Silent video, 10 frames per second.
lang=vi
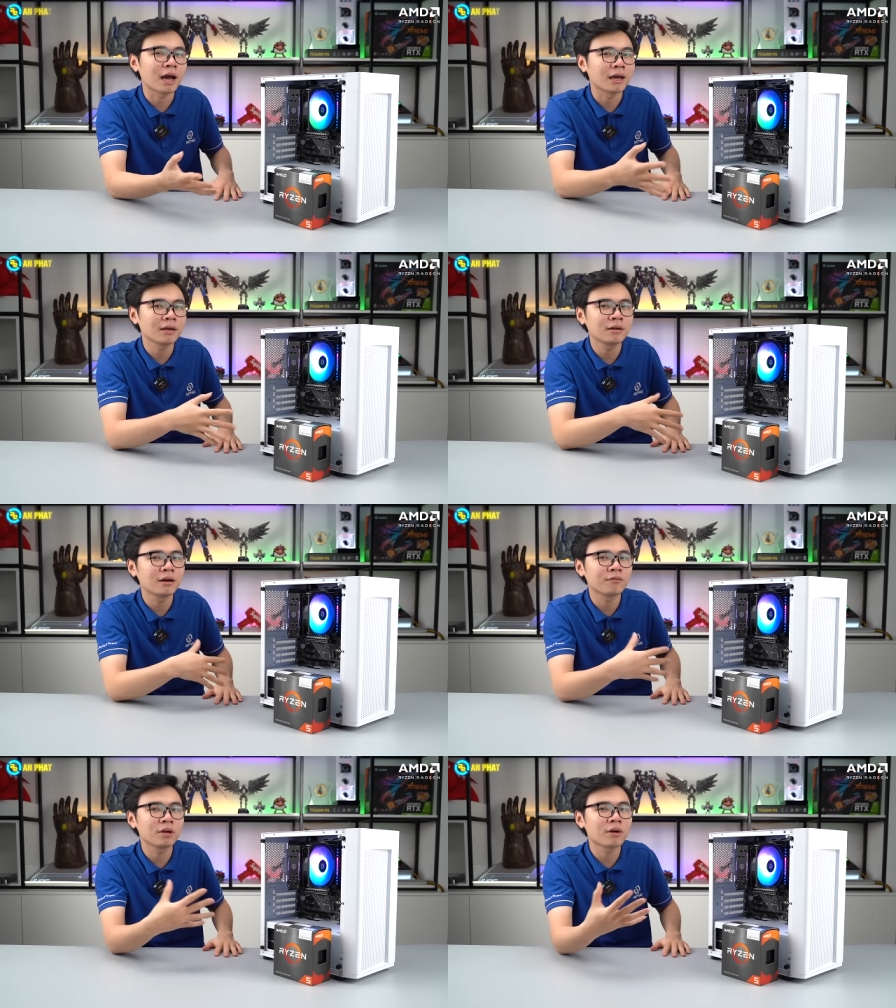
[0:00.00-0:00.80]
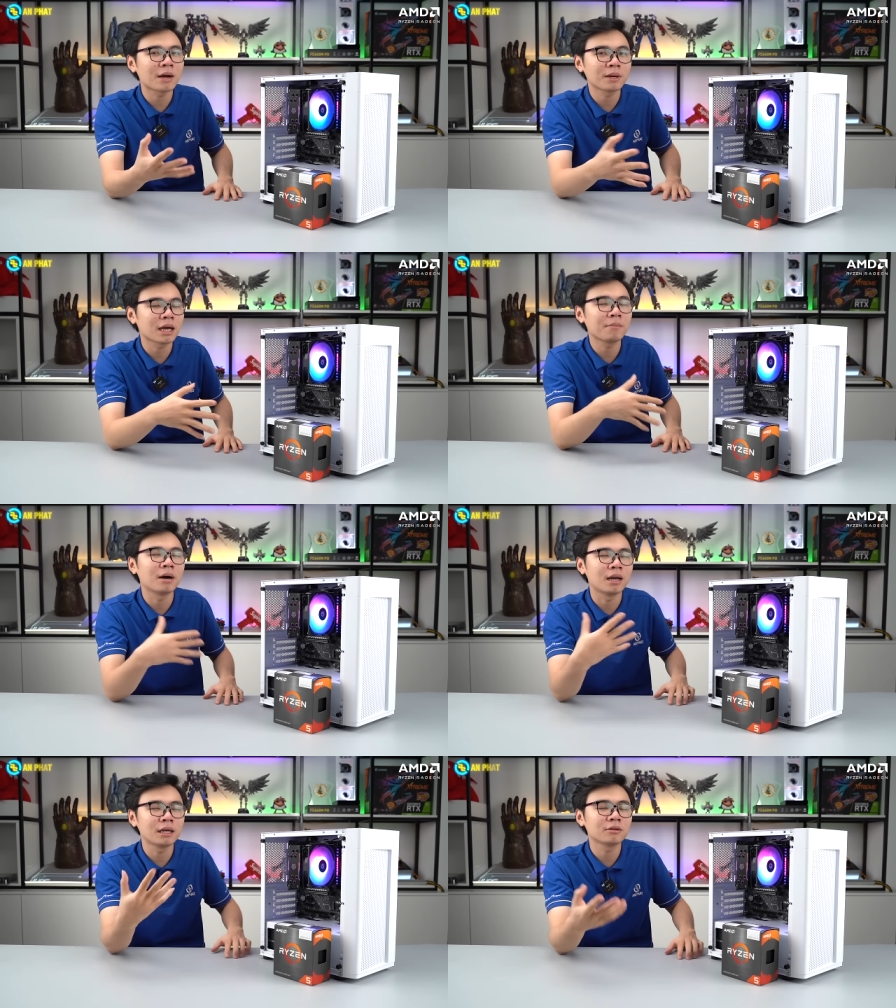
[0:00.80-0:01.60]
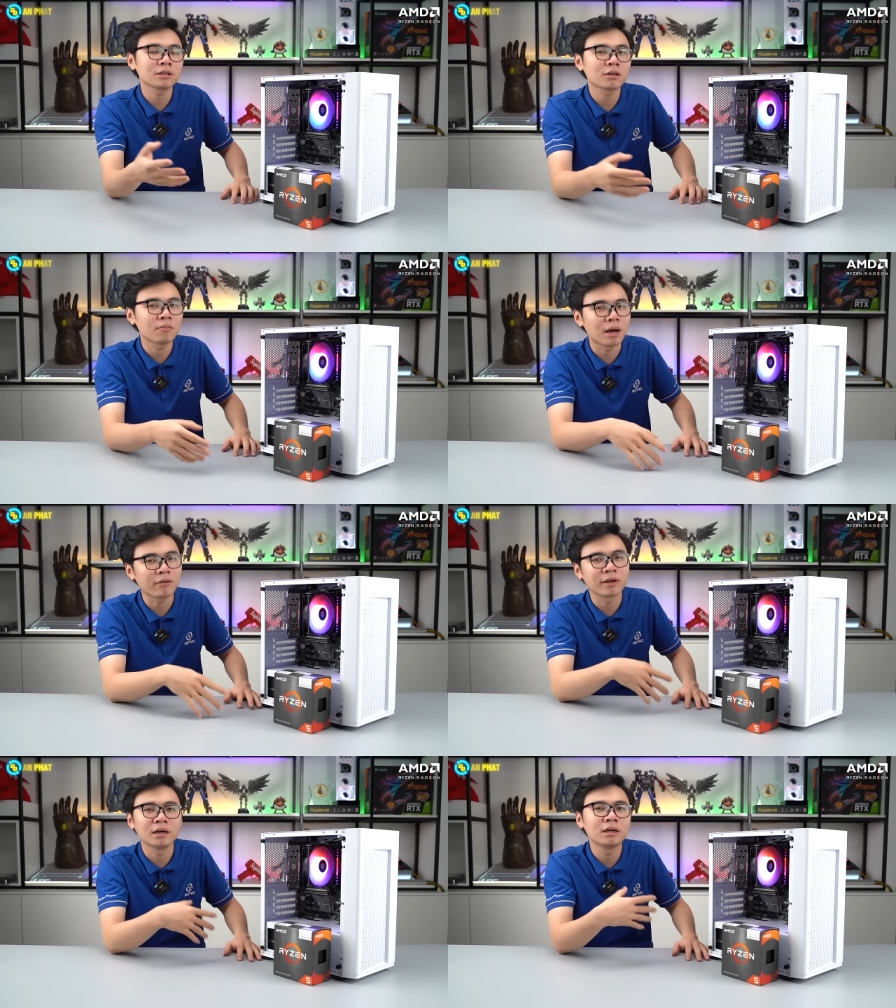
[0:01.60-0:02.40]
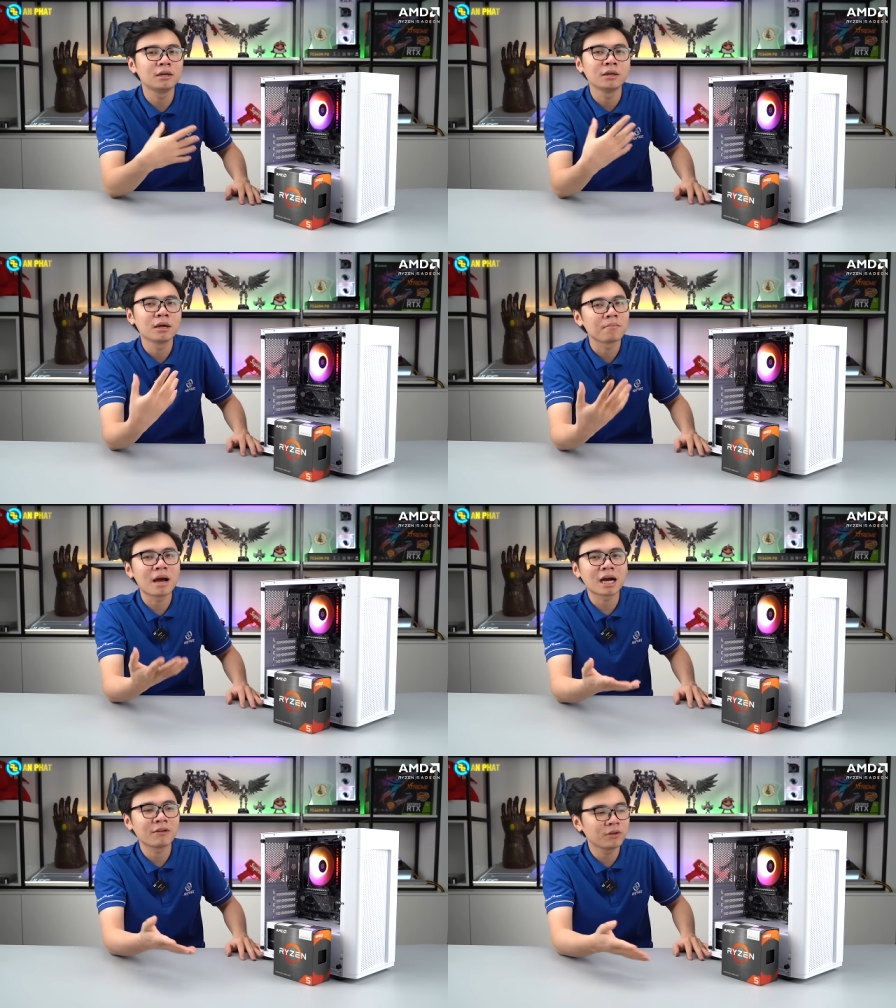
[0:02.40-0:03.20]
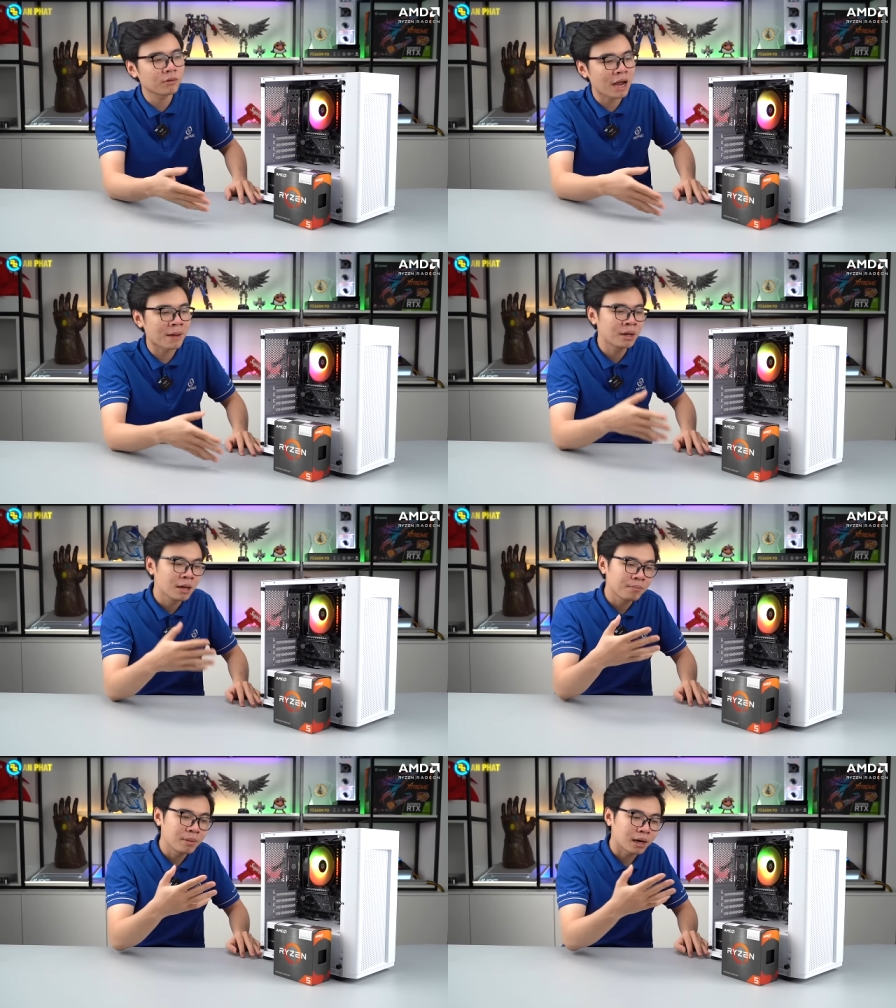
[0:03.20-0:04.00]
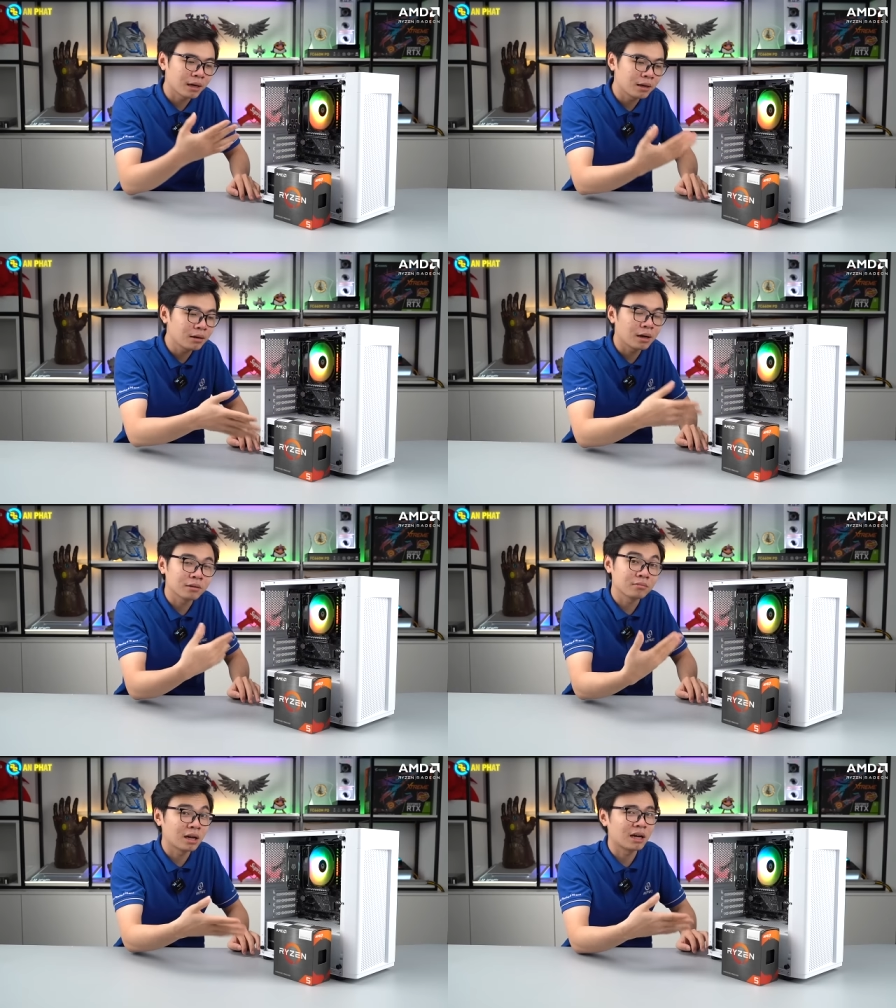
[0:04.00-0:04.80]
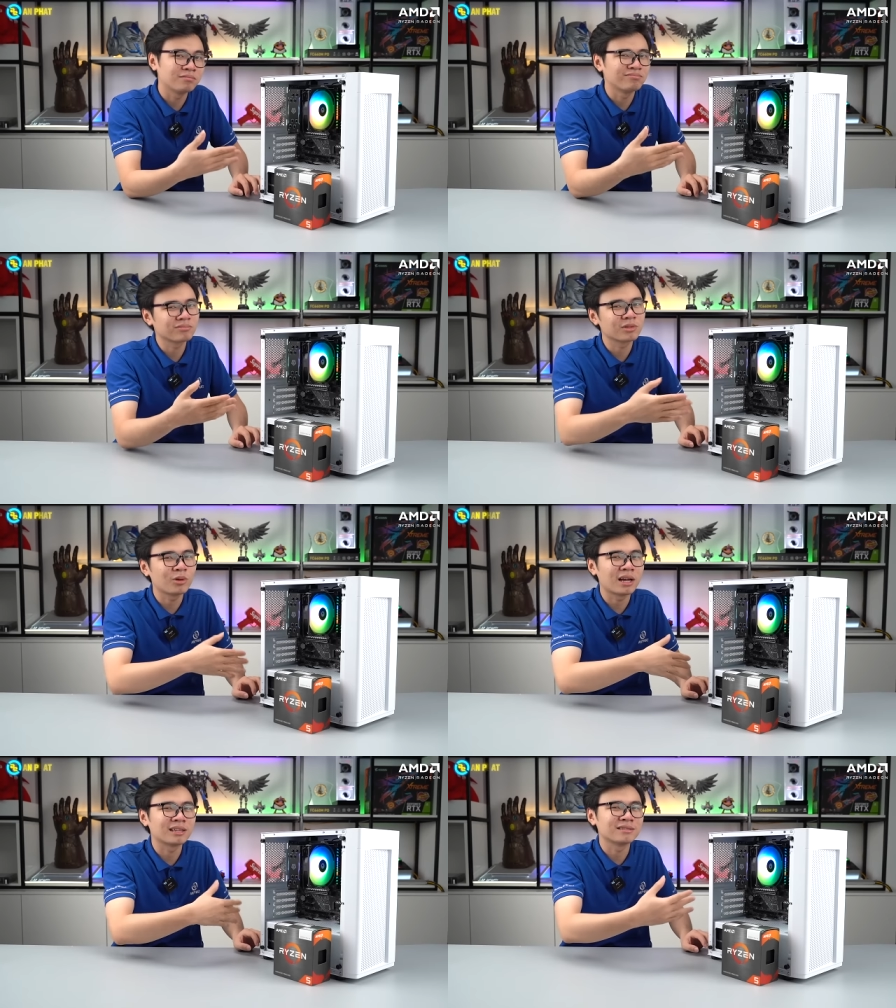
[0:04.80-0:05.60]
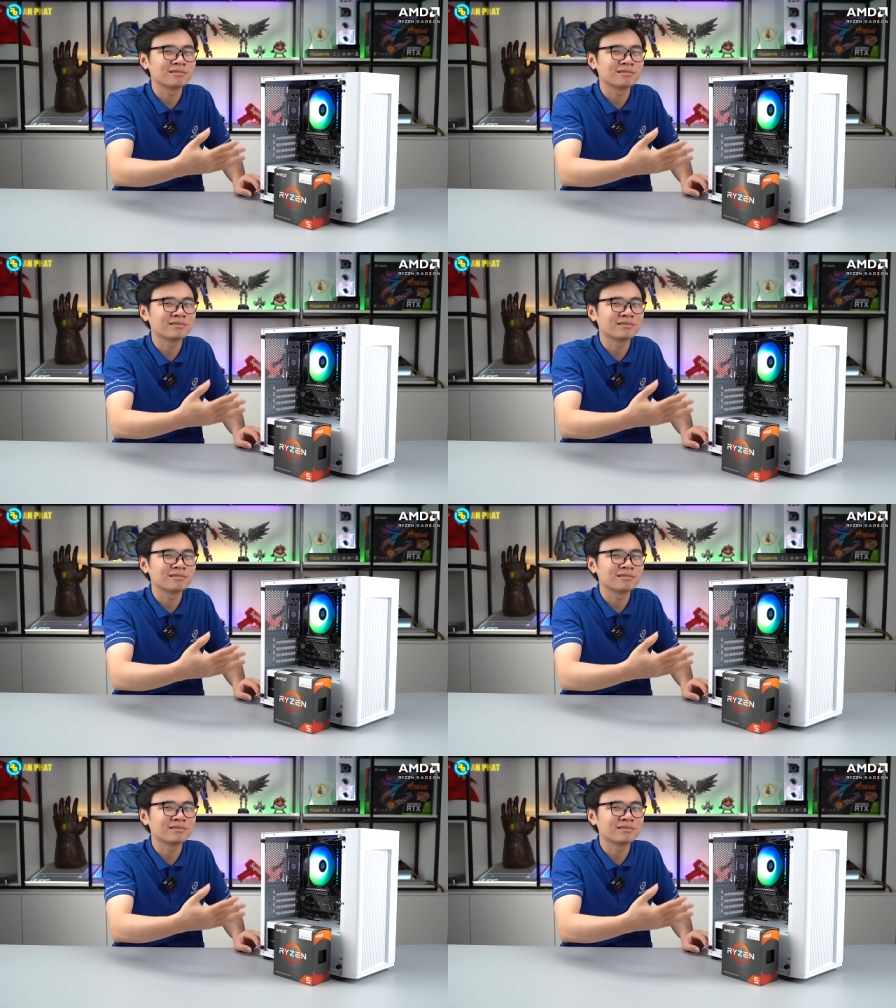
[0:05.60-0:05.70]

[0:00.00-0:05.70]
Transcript: cái lượng VRAM khi anh em mở lên nó sẽ thông báo phải hơn 3 GB VRAM, mà cái lượng mà gọi là